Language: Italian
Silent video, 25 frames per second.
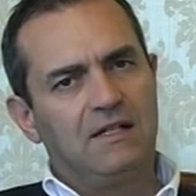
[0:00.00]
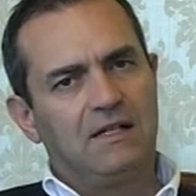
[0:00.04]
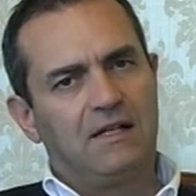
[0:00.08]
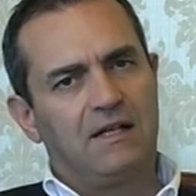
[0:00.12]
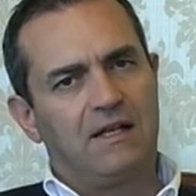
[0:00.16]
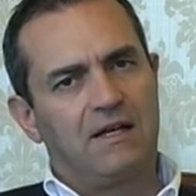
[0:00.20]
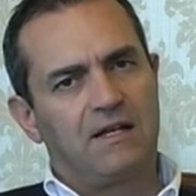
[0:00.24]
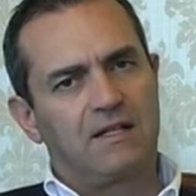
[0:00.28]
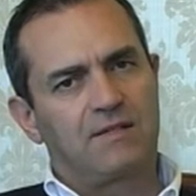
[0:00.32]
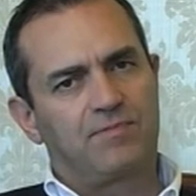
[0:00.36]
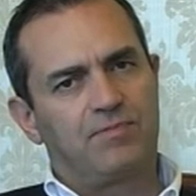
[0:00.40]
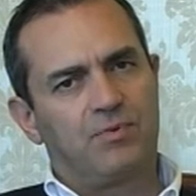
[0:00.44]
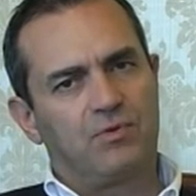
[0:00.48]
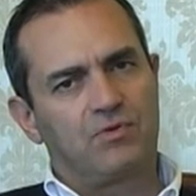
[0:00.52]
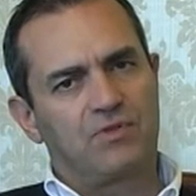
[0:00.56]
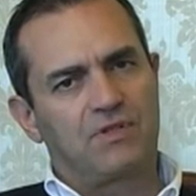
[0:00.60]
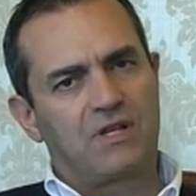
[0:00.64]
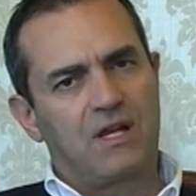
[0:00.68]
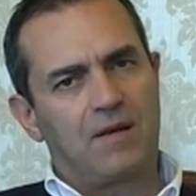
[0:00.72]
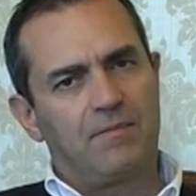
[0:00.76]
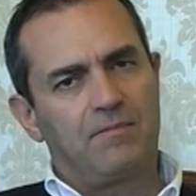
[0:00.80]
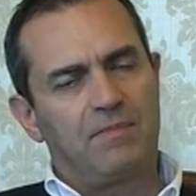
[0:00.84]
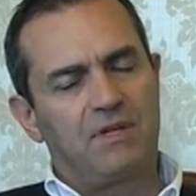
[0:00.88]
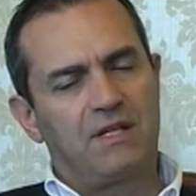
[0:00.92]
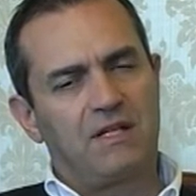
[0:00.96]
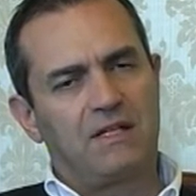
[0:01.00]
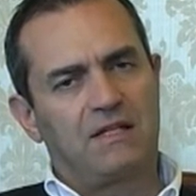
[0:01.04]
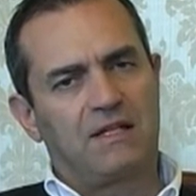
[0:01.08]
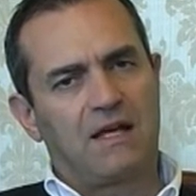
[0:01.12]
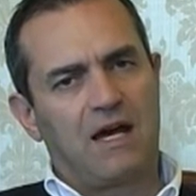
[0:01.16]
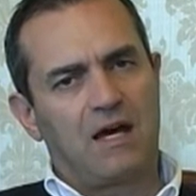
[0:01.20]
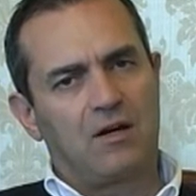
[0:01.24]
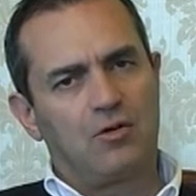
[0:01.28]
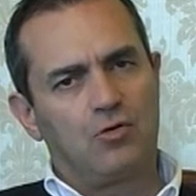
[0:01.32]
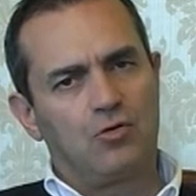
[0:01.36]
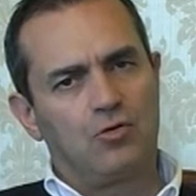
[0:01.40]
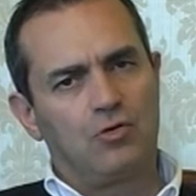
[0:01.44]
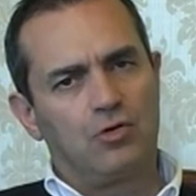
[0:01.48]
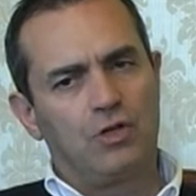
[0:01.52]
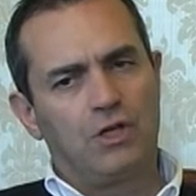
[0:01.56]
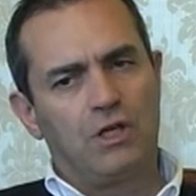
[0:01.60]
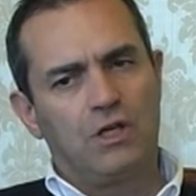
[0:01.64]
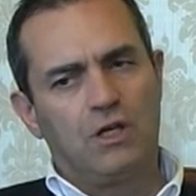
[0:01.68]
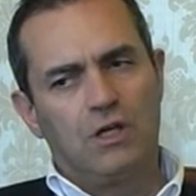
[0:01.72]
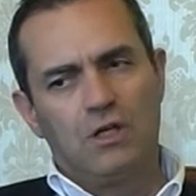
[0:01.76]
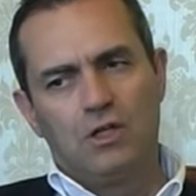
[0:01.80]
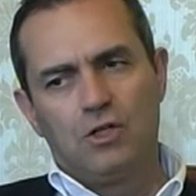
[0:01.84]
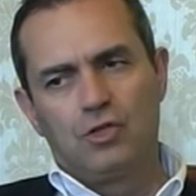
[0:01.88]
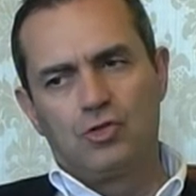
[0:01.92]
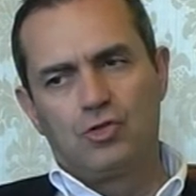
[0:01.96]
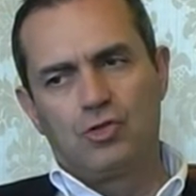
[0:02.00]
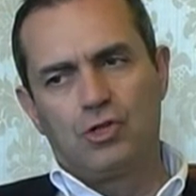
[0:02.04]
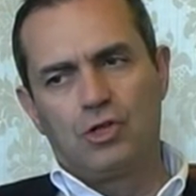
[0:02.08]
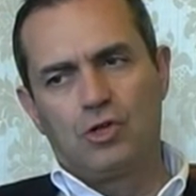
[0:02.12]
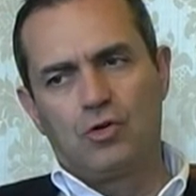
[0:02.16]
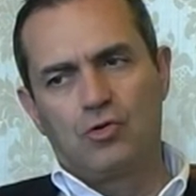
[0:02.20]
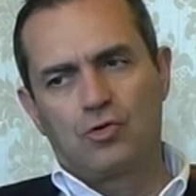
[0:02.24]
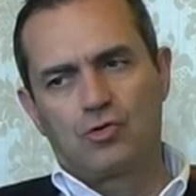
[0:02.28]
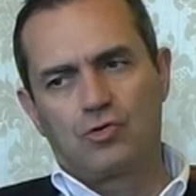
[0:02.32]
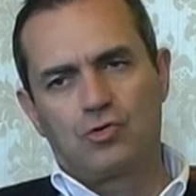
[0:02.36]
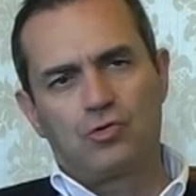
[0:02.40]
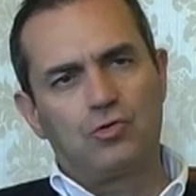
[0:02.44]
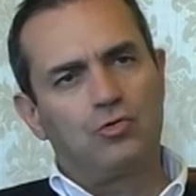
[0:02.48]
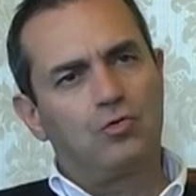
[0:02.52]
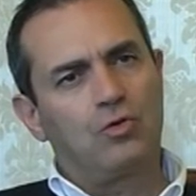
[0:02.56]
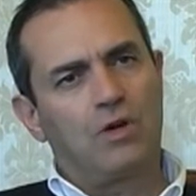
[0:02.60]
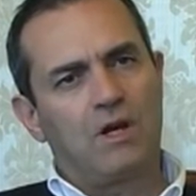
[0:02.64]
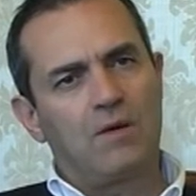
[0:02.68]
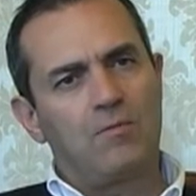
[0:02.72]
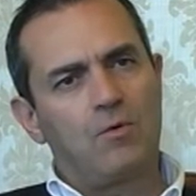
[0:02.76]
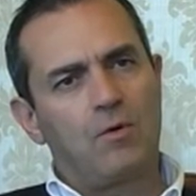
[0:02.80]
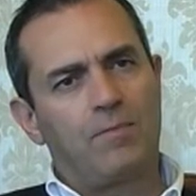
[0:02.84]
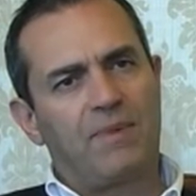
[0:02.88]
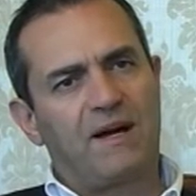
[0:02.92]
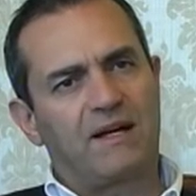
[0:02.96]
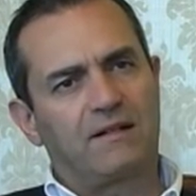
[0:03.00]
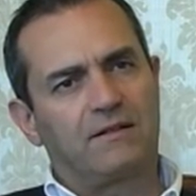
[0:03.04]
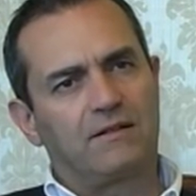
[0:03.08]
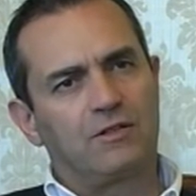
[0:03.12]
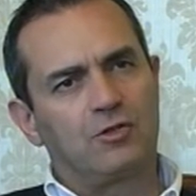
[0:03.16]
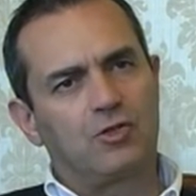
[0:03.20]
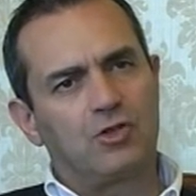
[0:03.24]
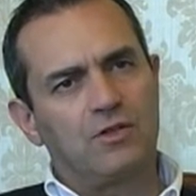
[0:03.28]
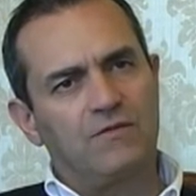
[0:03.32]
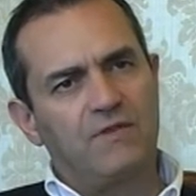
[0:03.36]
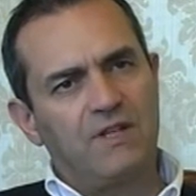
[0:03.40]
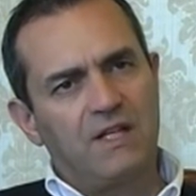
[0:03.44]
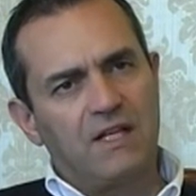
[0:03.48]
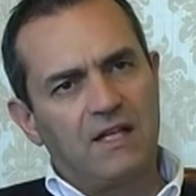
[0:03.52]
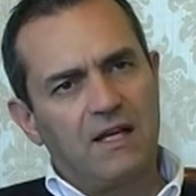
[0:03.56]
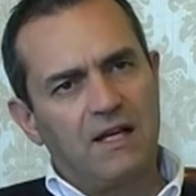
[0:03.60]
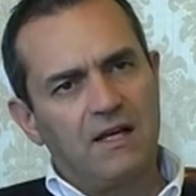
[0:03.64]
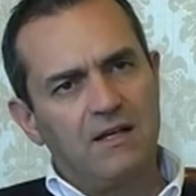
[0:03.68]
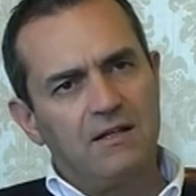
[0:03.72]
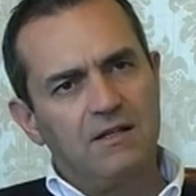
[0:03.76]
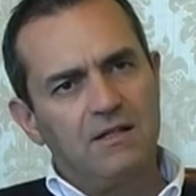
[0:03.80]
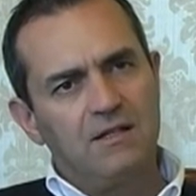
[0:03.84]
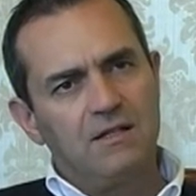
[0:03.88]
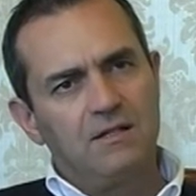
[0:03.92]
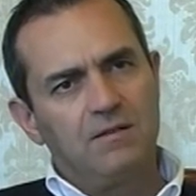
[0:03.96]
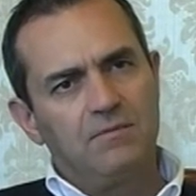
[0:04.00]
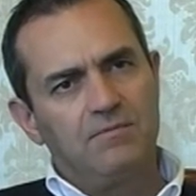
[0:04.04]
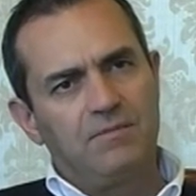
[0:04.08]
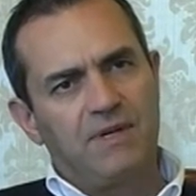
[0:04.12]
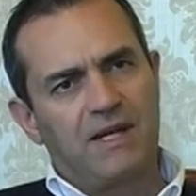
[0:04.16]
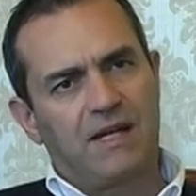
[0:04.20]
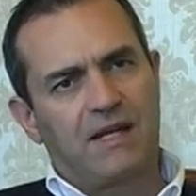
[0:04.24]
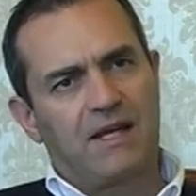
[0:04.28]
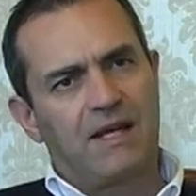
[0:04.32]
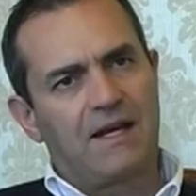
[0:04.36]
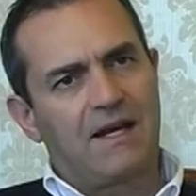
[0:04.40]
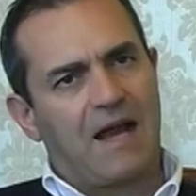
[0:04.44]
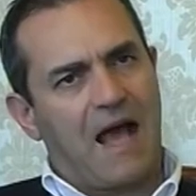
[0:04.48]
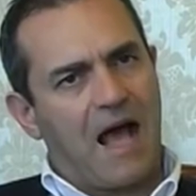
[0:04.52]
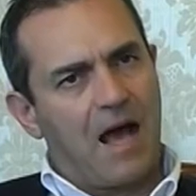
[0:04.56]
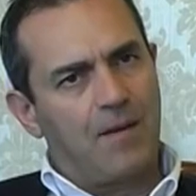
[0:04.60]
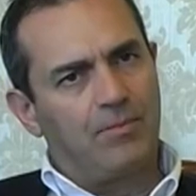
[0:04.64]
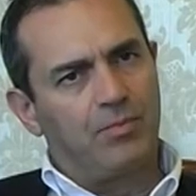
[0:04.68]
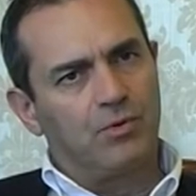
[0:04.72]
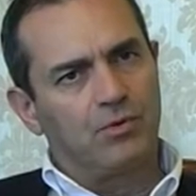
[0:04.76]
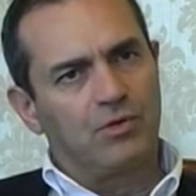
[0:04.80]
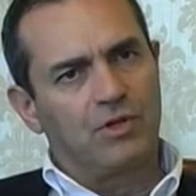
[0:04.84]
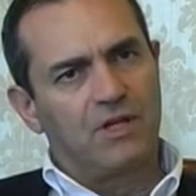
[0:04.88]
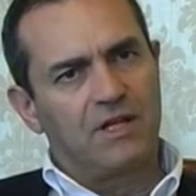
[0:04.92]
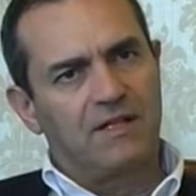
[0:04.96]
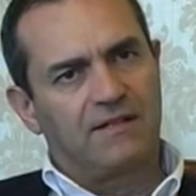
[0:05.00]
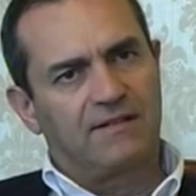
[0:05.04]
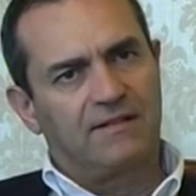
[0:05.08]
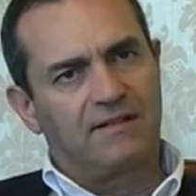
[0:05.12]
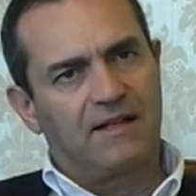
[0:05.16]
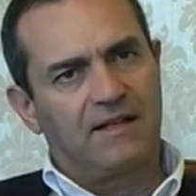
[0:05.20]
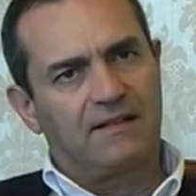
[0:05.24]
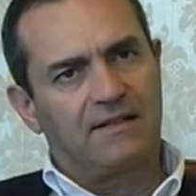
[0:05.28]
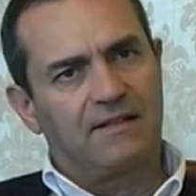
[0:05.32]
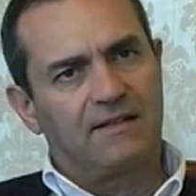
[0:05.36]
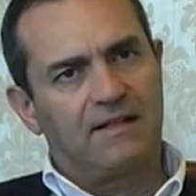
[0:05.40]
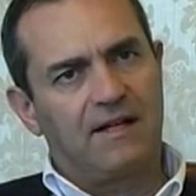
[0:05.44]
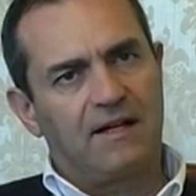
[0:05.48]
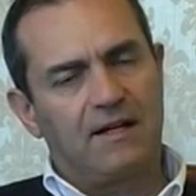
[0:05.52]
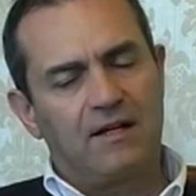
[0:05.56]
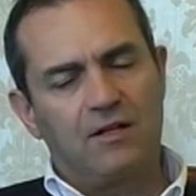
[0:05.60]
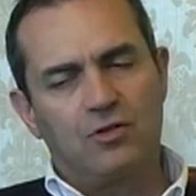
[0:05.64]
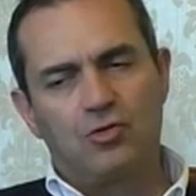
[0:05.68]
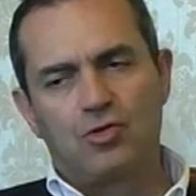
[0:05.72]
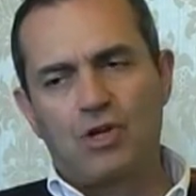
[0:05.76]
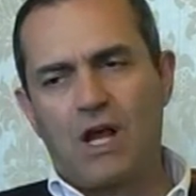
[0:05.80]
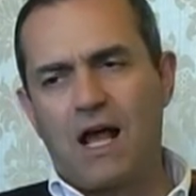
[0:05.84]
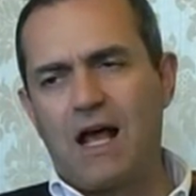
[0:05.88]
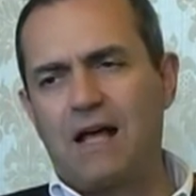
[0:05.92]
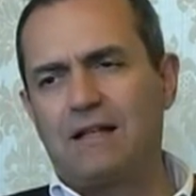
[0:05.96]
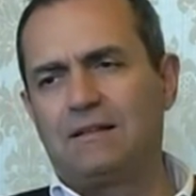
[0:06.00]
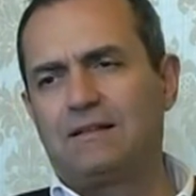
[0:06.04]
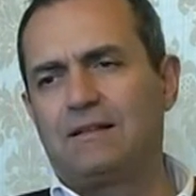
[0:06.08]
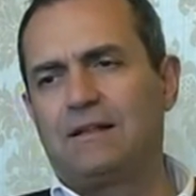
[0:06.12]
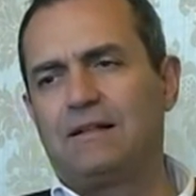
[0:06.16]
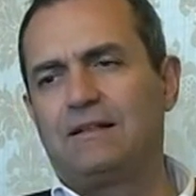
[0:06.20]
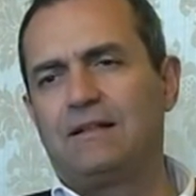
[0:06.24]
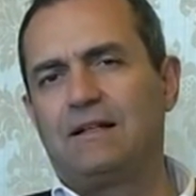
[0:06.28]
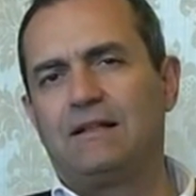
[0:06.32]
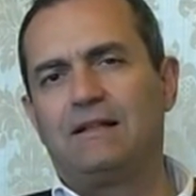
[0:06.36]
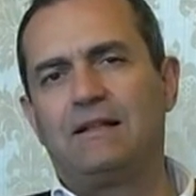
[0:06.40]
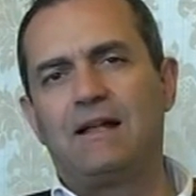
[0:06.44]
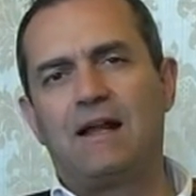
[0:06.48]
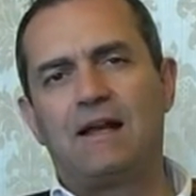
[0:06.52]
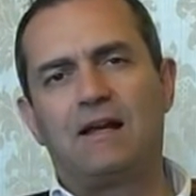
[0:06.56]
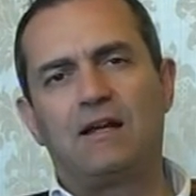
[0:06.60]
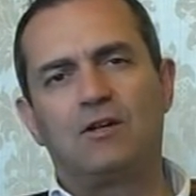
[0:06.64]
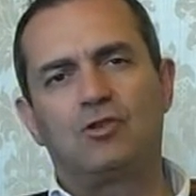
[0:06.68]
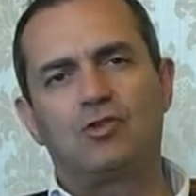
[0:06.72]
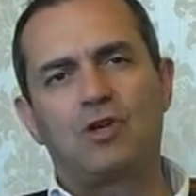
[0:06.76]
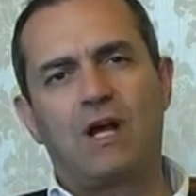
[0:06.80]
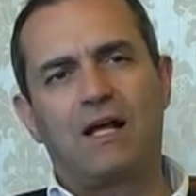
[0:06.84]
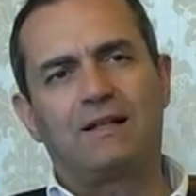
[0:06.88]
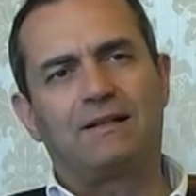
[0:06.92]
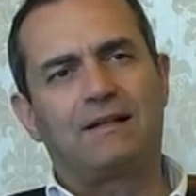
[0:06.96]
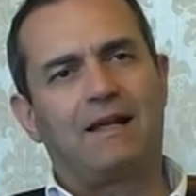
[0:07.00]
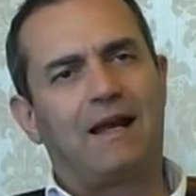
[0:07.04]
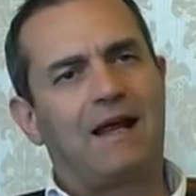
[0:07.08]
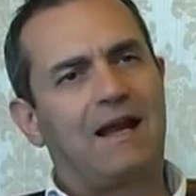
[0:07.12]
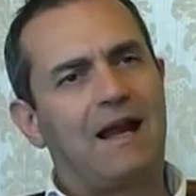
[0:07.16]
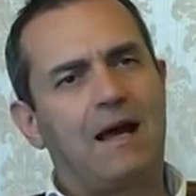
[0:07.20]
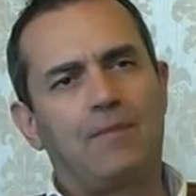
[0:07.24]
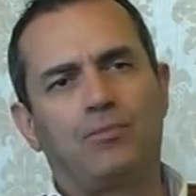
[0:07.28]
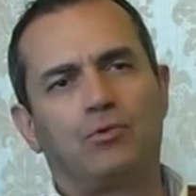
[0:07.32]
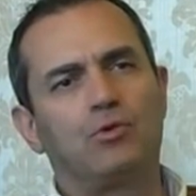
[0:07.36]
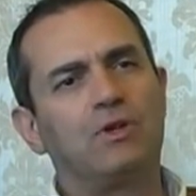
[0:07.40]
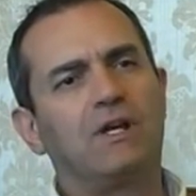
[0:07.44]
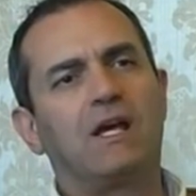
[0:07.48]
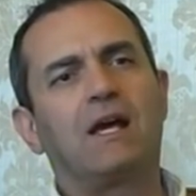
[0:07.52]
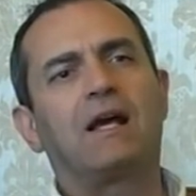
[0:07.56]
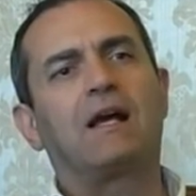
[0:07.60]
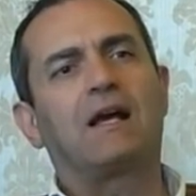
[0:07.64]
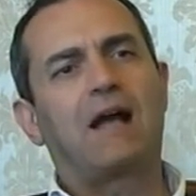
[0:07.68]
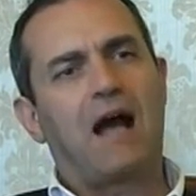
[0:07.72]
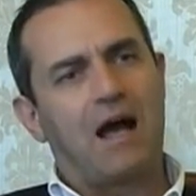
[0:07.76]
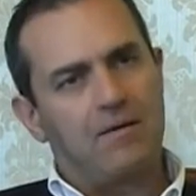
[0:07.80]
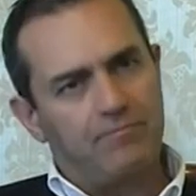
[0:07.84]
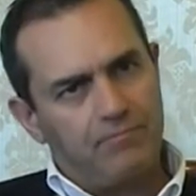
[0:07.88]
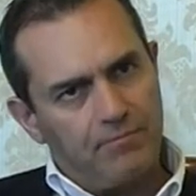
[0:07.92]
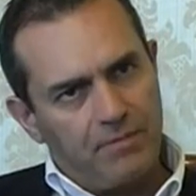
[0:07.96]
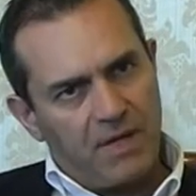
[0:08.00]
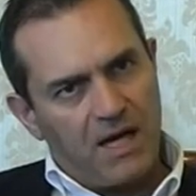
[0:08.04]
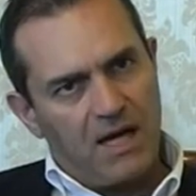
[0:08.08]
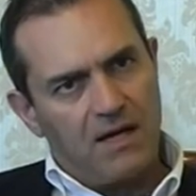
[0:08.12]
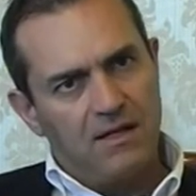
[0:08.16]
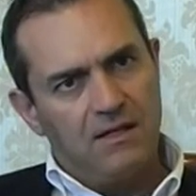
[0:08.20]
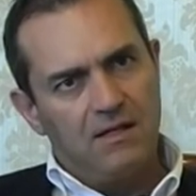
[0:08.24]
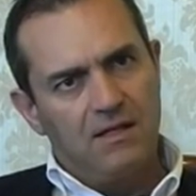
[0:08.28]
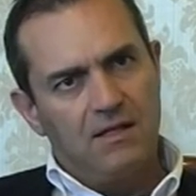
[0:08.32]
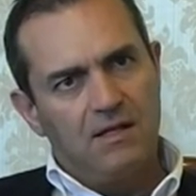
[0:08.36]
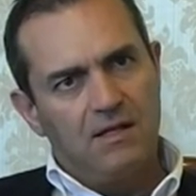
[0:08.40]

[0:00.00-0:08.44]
le responsabilità. Noi ci costituiremo parte civile perché Napoli è stata danneggiata ed è danneggiata la Napoli che cambia,